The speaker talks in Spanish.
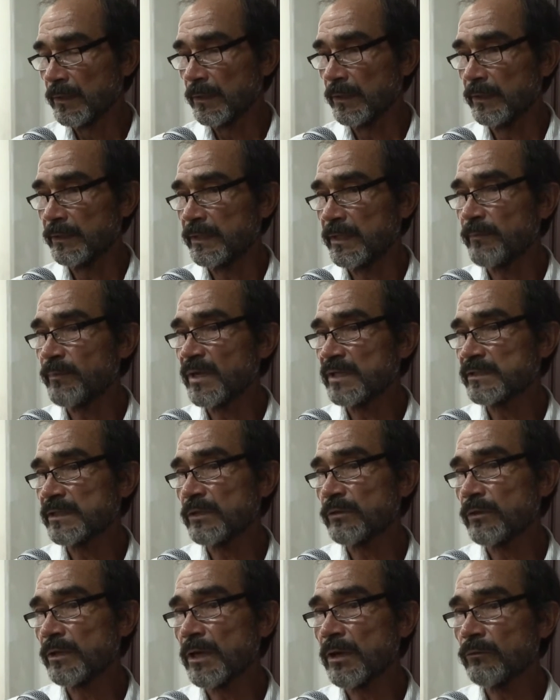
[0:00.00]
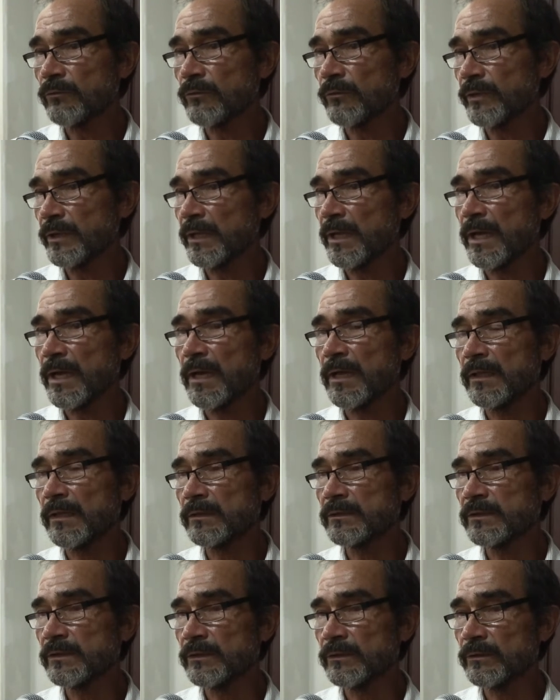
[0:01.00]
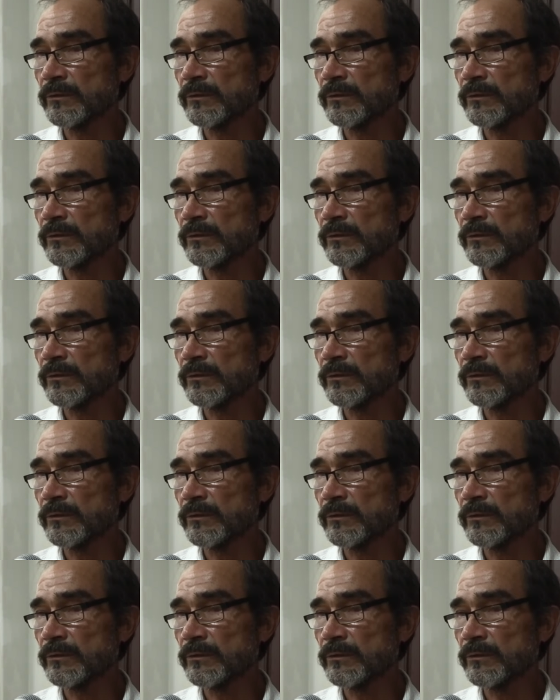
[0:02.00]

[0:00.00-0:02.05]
estén pasando las autoridades y